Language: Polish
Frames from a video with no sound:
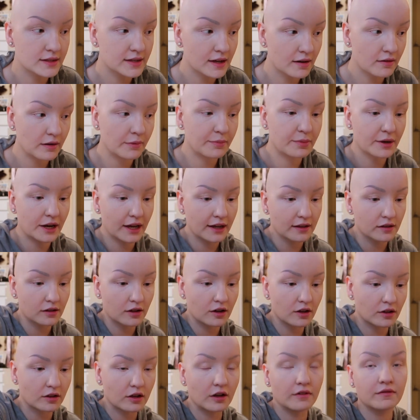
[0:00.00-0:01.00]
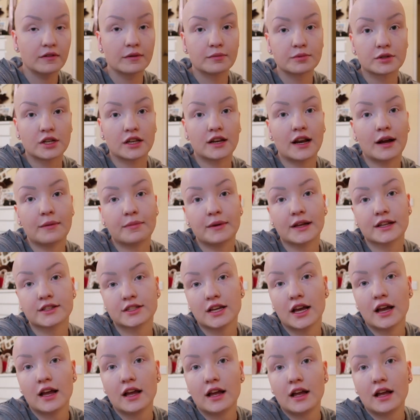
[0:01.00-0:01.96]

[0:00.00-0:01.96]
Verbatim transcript: cały projekt gotowy przerabiać,